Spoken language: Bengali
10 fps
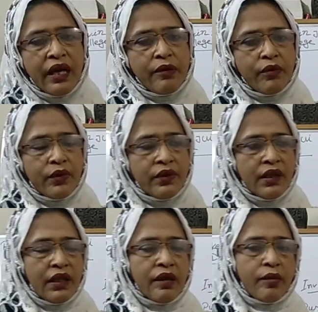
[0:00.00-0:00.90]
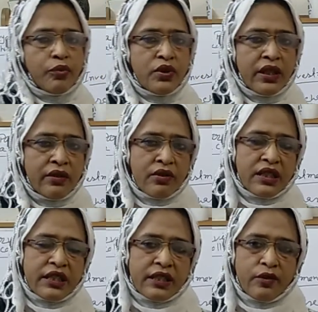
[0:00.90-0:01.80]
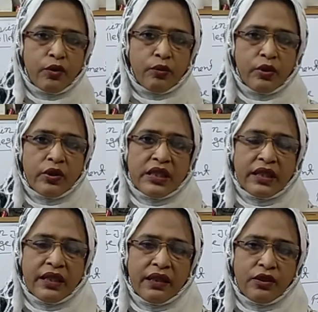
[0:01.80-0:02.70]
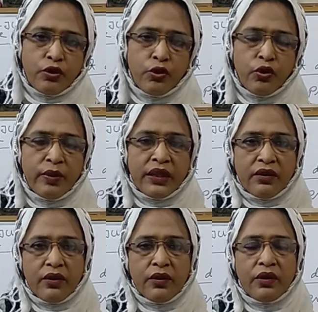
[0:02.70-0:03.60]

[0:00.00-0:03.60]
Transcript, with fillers: এবং বোঝানোর চেষ্টা করব যে শুধুমাত্র